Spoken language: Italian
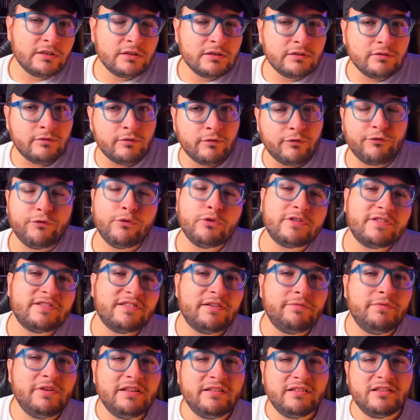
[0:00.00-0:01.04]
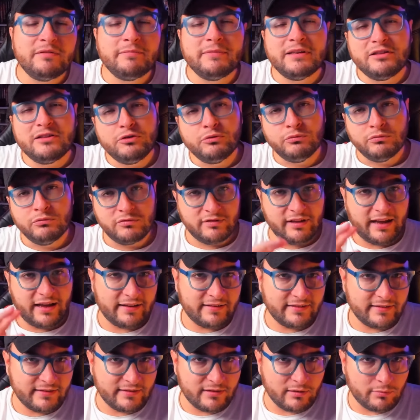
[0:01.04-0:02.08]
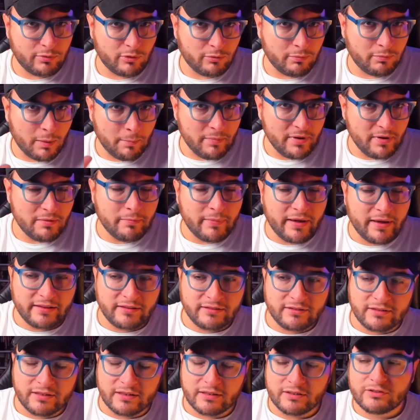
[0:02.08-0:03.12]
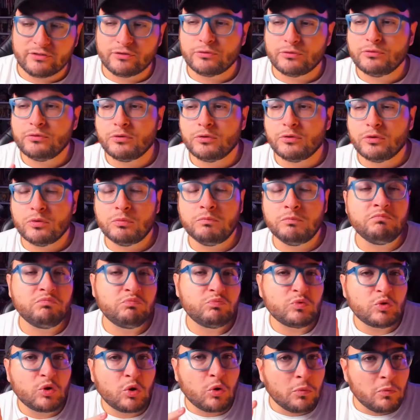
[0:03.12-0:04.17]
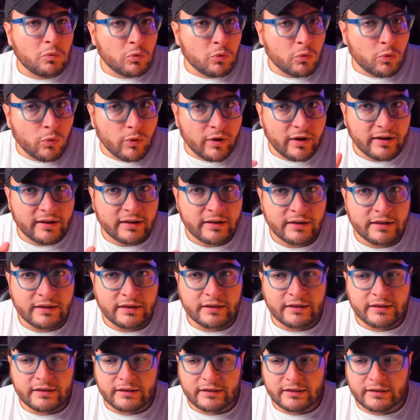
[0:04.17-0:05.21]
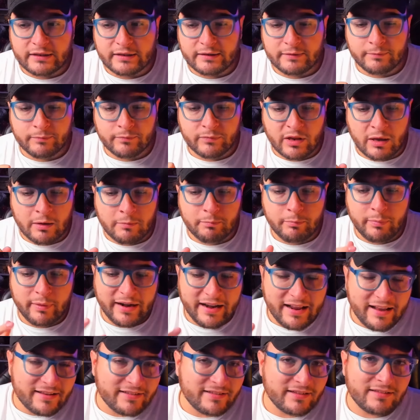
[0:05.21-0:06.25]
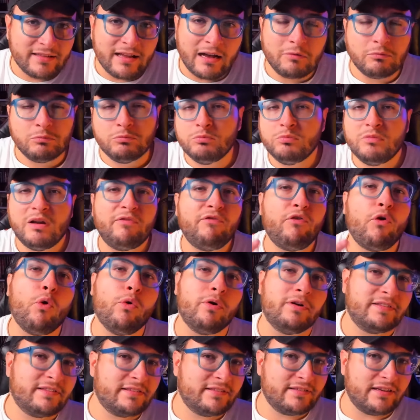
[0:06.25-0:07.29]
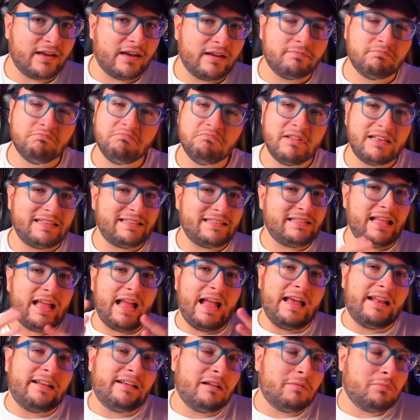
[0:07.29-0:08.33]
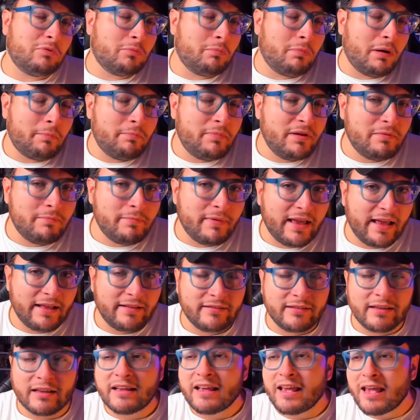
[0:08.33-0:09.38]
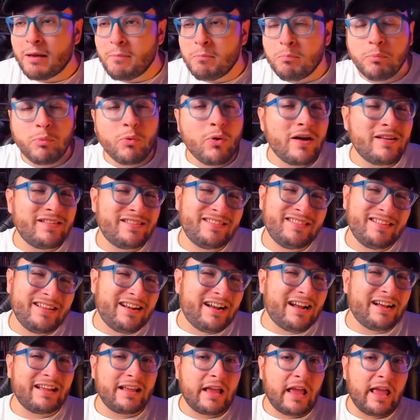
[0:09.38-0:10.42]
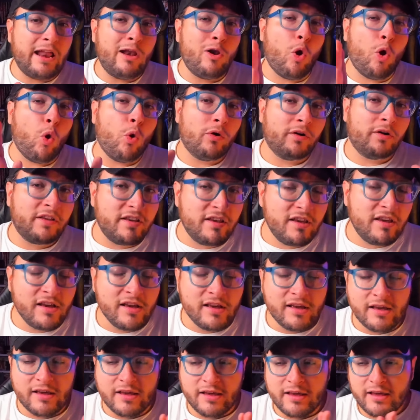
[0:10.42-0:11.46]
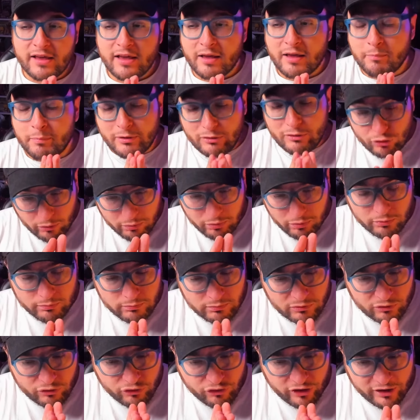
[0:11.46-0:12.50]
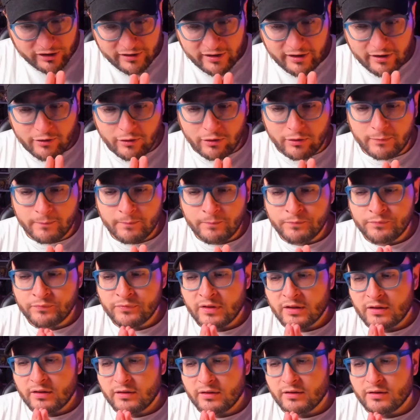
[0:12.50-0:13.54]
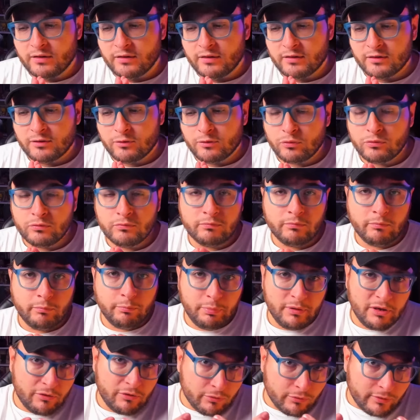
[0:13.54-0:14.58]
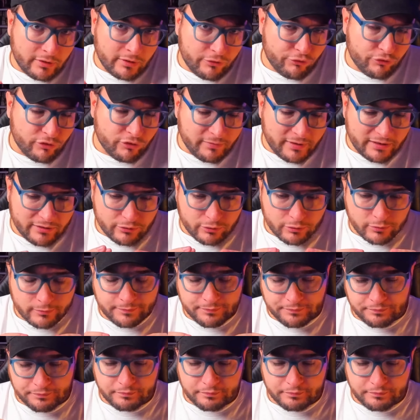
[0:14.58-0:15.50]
eh, forse vittime di un test probabilmente, sono comunque ehm, prese da una forza esterna probabilmente che può essere anche Loki e poi dopo cercherò eh, con un piccolo ragionamento